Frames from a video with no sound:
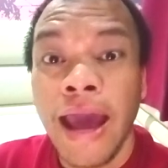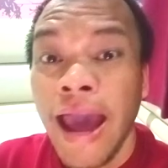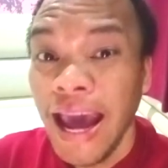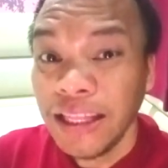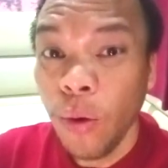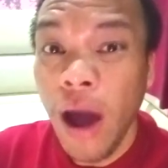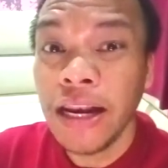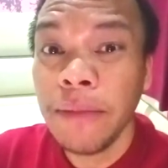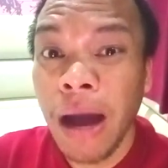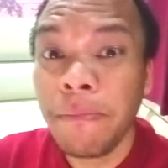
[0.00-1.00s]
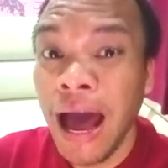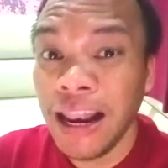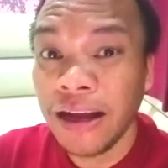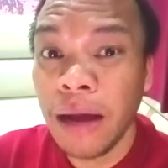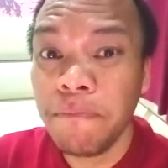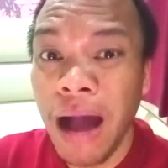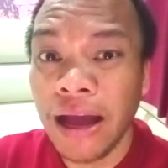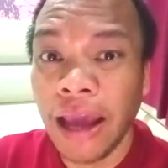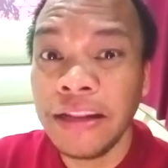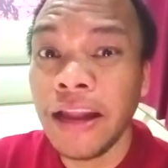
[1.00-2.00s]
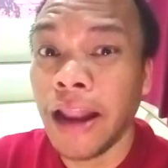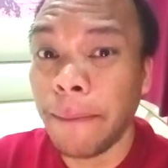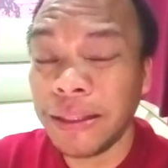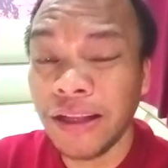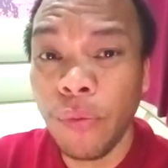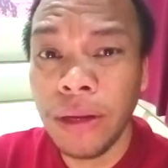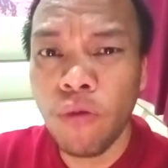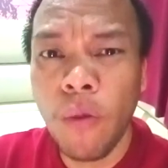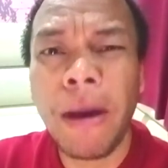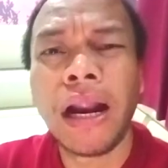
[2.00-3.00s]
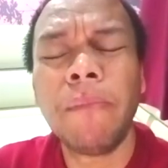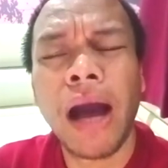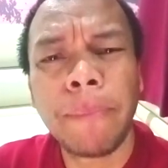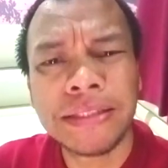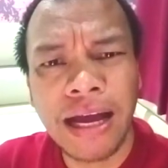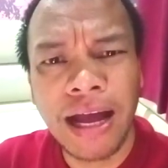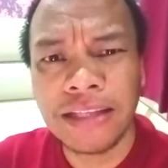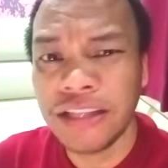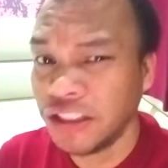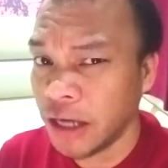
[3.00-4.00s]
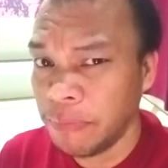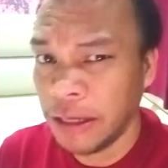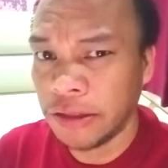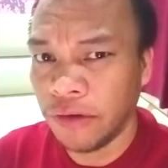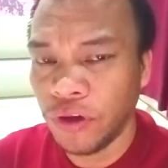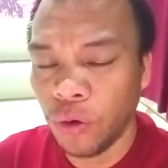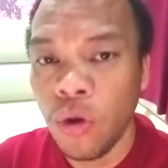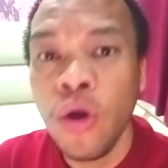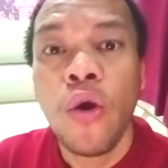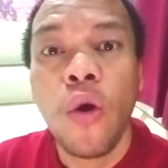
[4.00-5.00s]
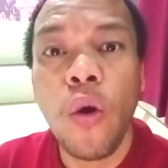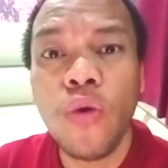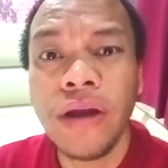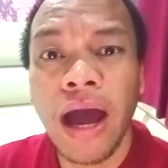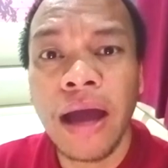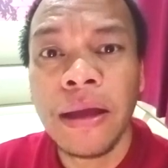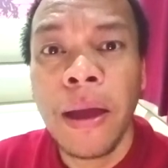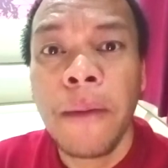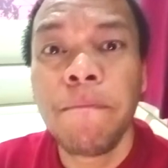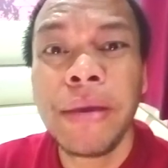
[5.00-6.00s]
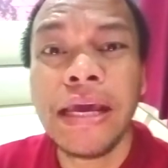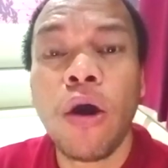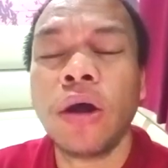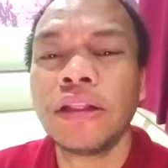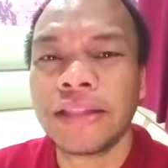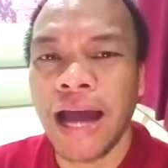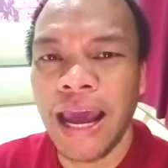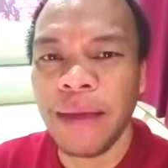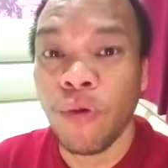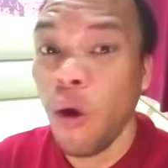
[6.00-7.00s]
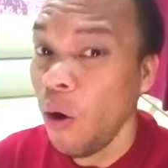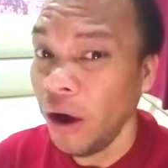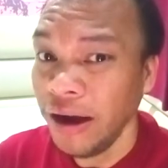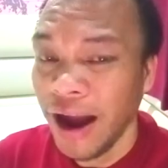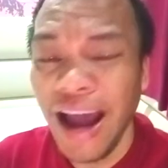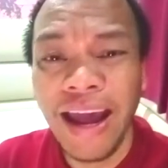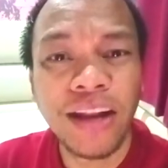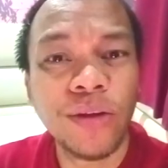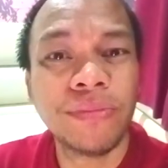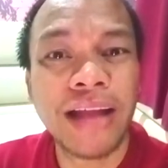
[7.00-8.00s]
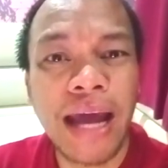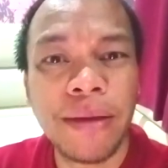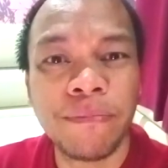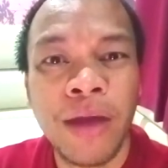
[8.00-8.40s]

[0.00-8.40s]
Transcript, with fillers: Heto ang limang mahalagang bagay na dapat gawin mo para makapasa ka sa job interview. Una, be on time or ahead of time.